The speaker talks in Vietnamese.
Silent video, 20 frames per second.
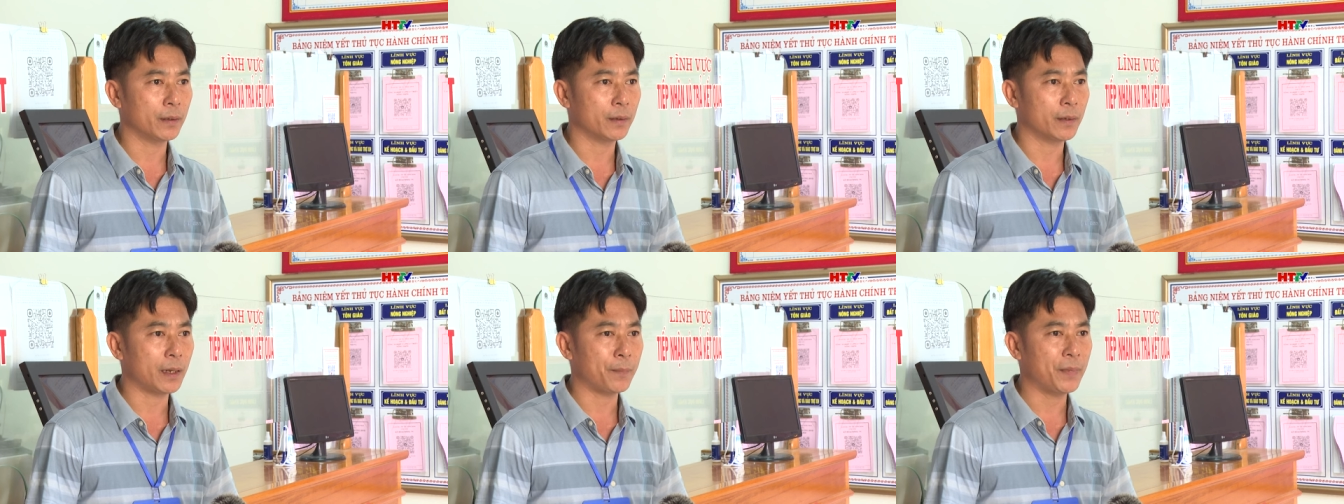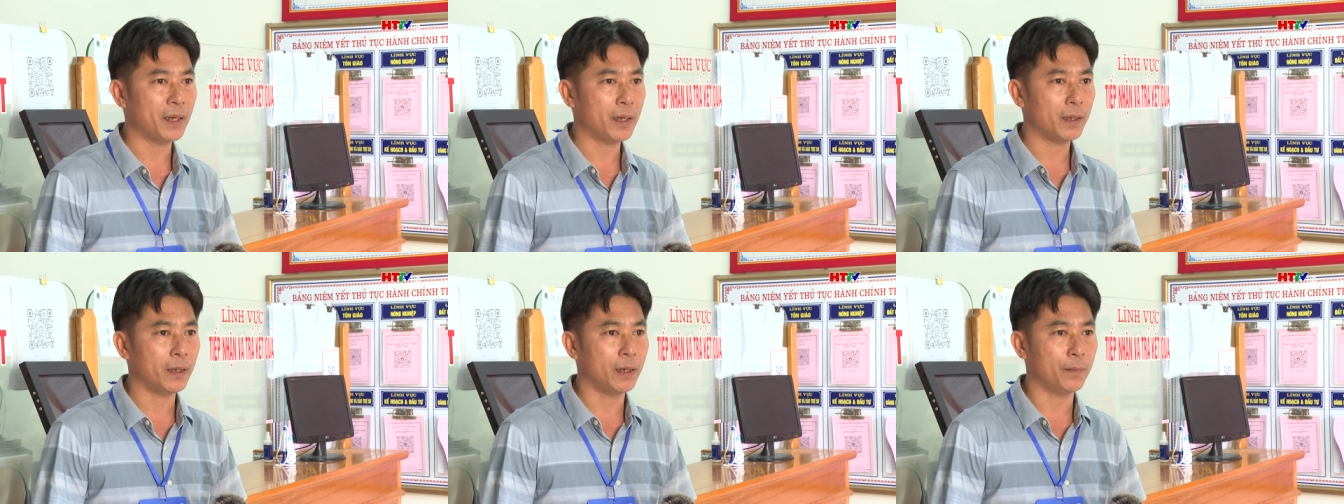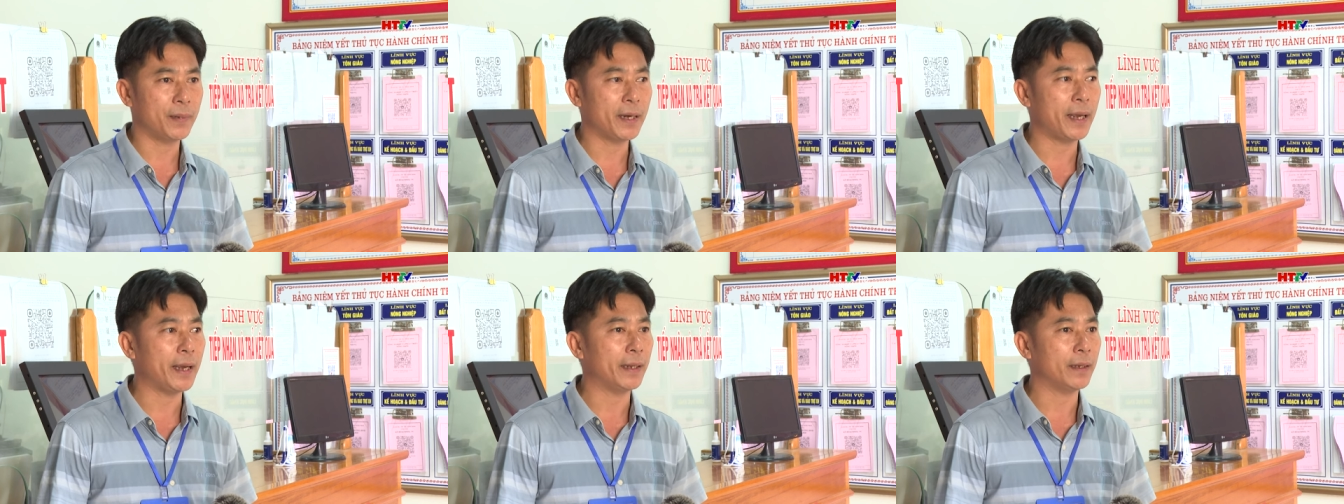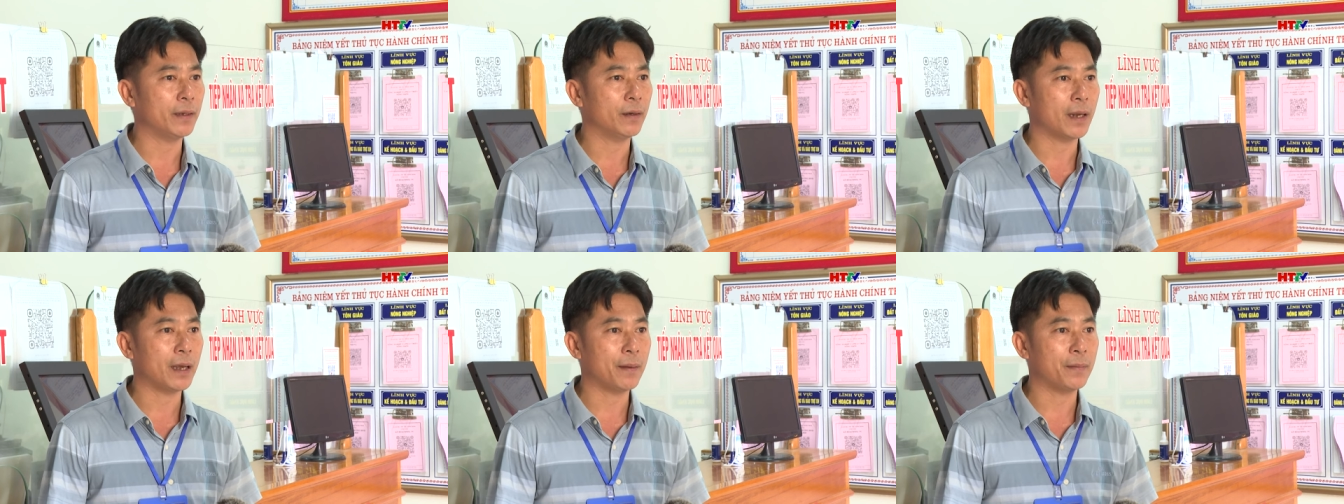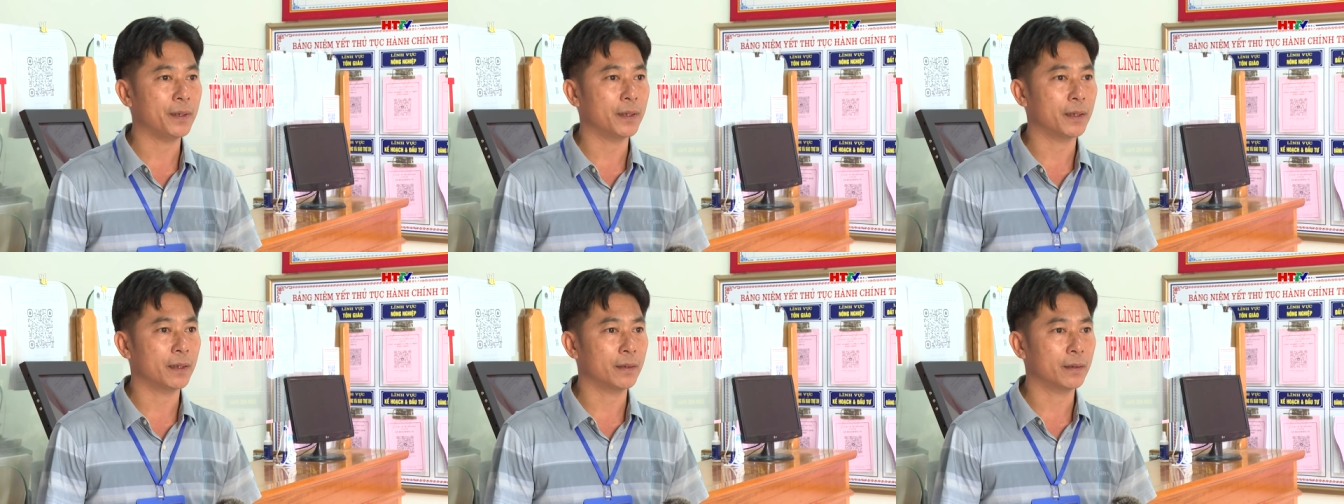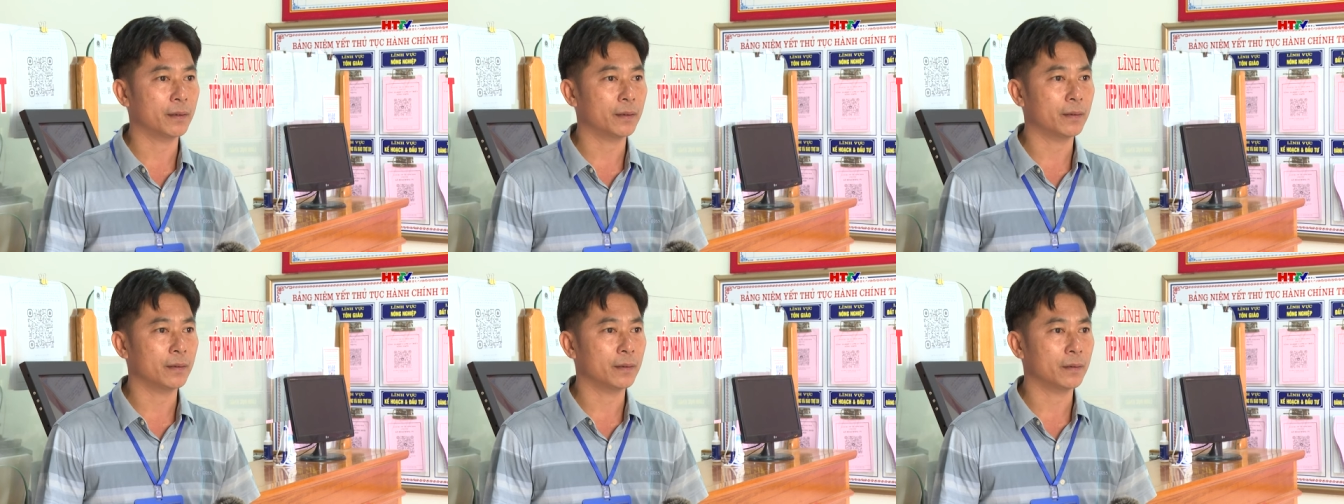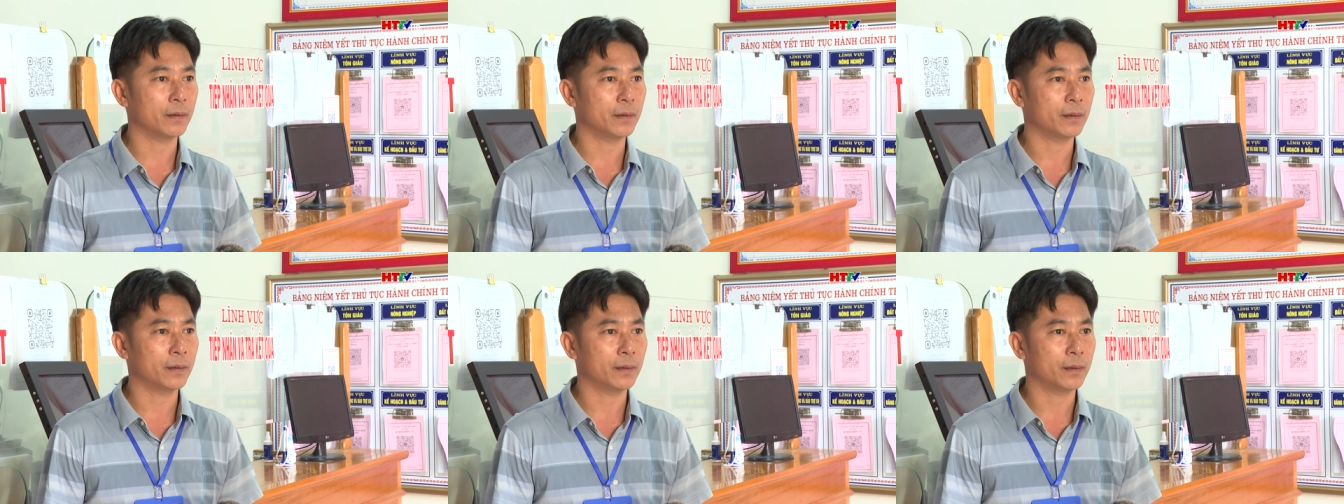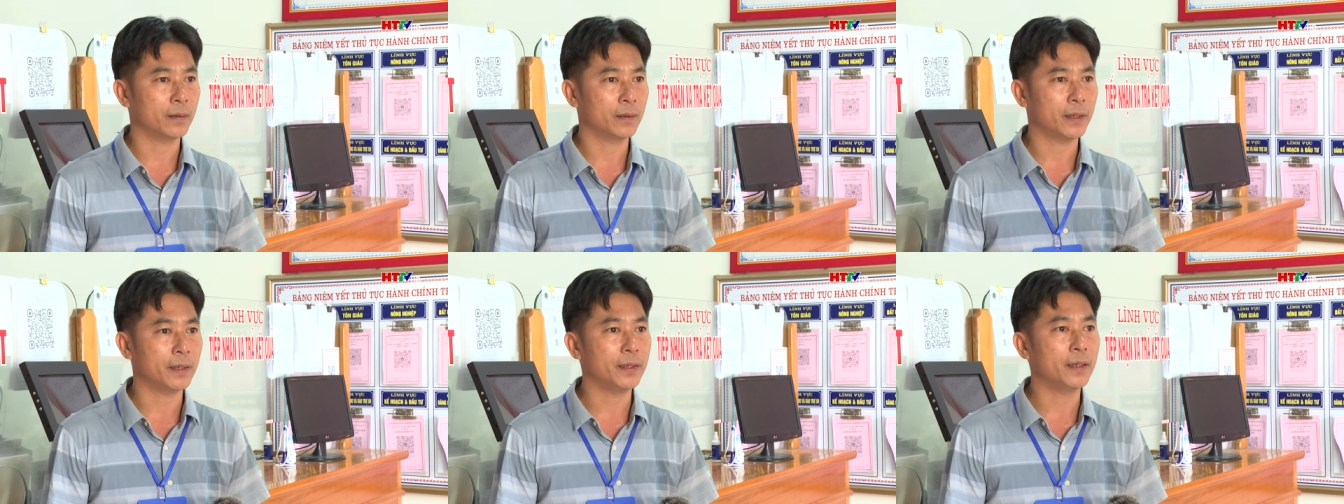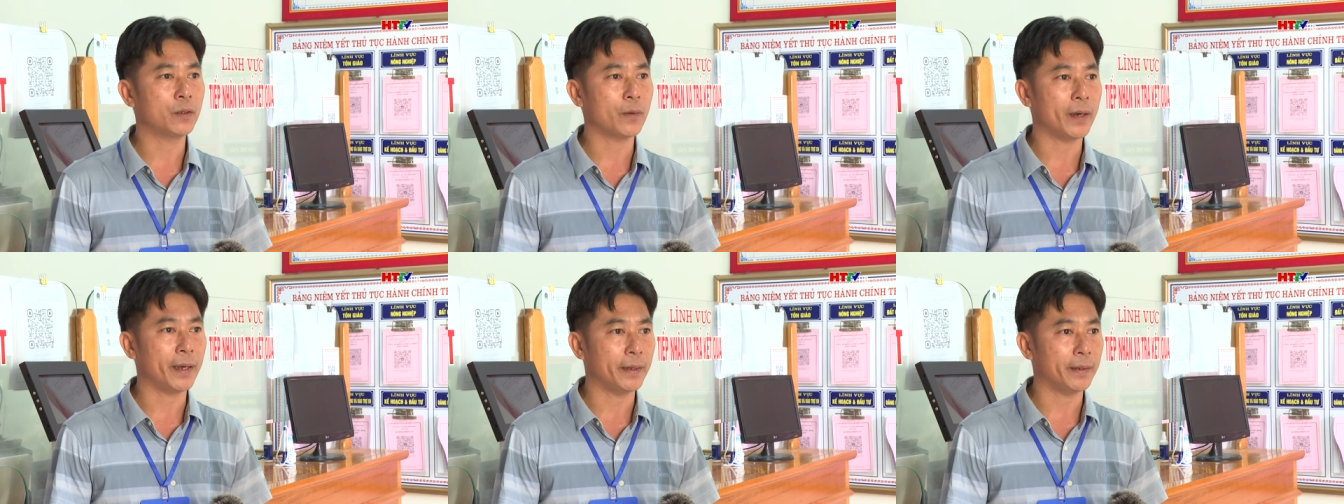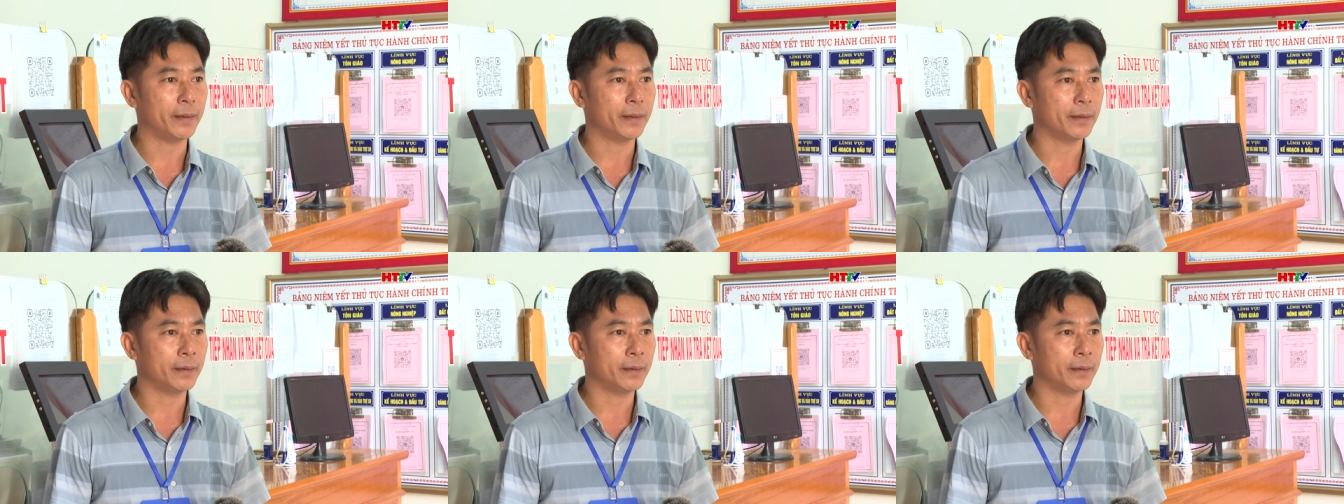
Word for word: Đặc biệt là cái lớp trẻ thì họ làm được trên điện thoại